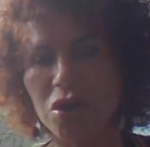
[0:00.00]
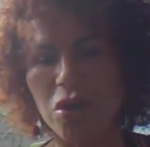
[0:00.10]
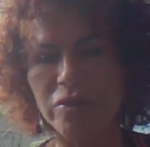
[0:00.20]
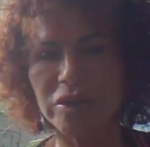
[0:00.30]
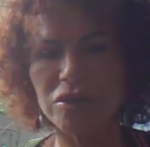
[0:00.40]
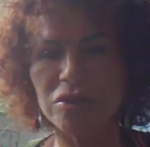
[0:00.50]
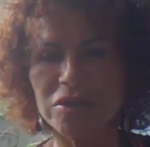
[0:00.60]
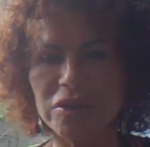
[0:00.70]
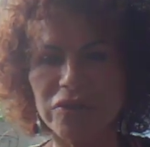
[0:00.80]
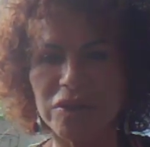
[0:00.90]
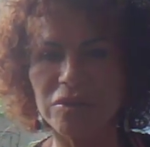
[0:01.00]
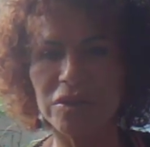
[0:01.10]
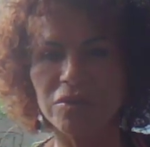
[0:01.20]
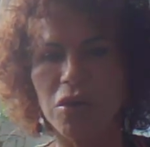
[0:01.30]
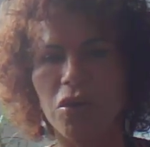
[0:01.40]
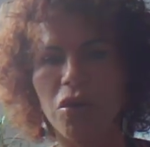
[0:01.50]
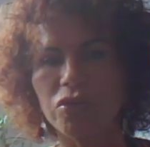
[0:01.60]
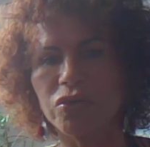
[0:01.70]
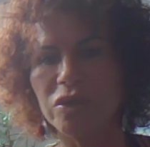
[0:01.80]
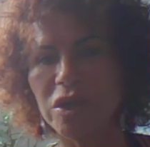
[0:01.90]
comme étant divinement
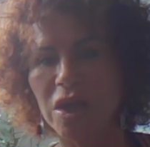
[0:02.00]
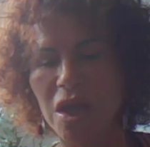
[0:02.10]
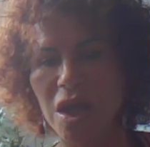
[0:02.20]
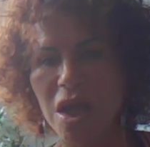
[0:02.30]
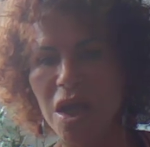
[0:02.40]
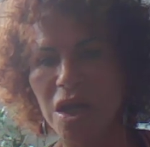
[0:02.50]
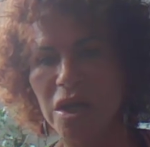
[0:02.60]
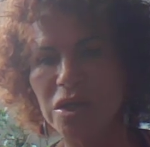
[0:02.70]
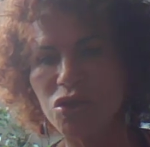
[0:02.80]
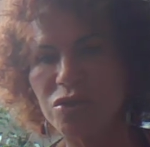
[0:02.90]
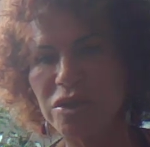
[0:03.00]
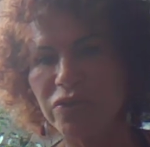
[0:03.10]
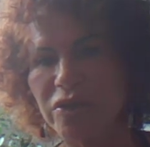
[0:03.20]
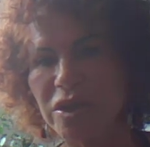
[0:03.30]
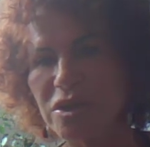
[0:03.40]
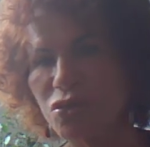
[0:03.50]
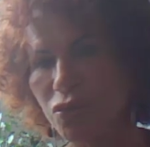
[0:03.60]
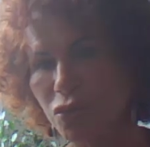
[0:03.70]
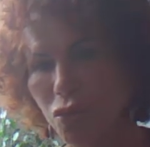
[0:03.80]
ordonnée, la justification de